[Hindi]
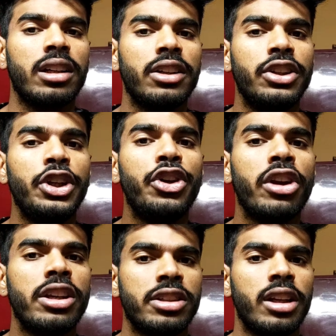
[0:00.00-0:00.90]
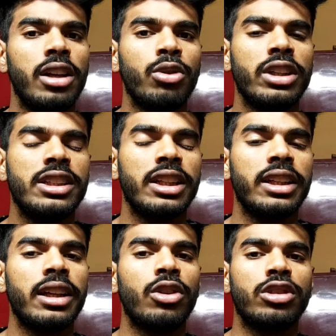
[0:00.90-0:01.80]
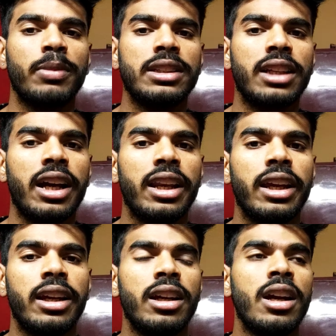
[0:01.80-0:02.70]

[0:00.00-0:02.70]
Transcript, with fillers: न्यूट्रिशनल होनी चाहिए उसमें सारे